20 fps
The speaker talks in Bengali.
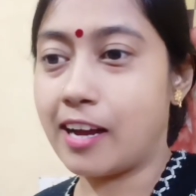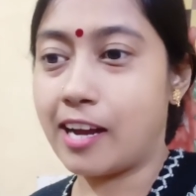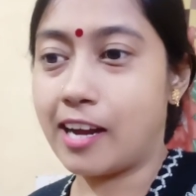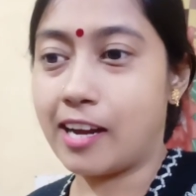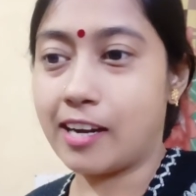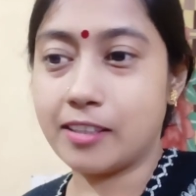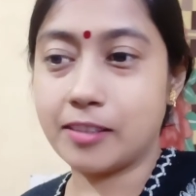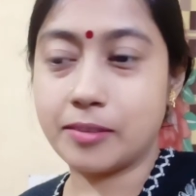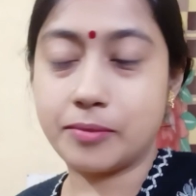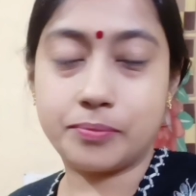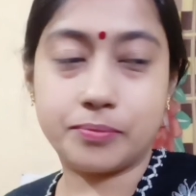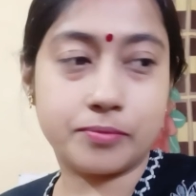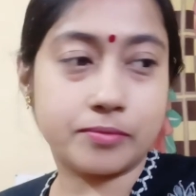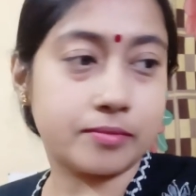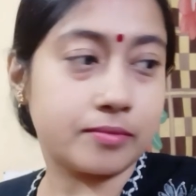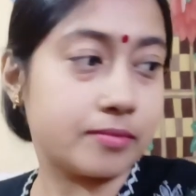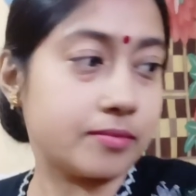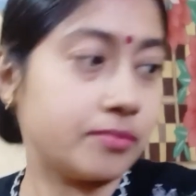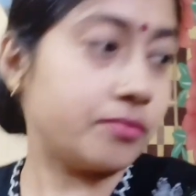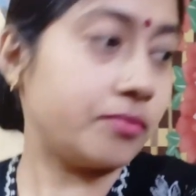আর
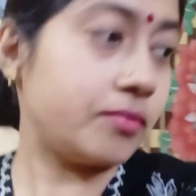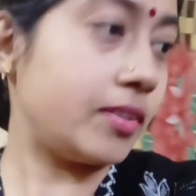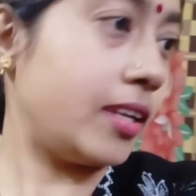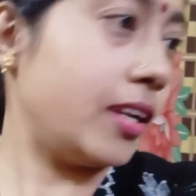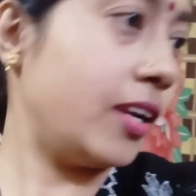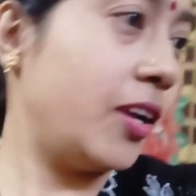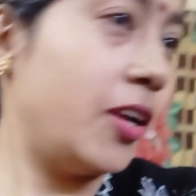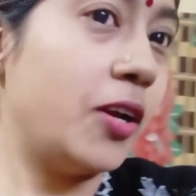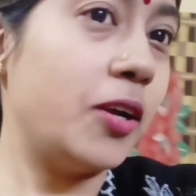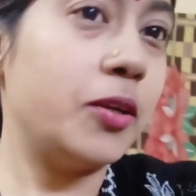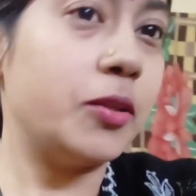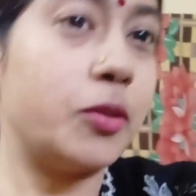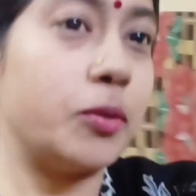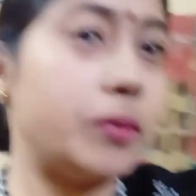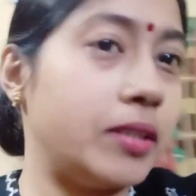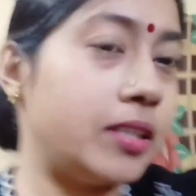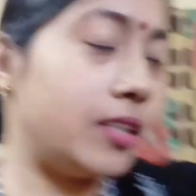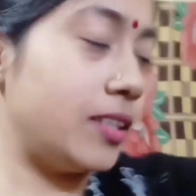তোমাদের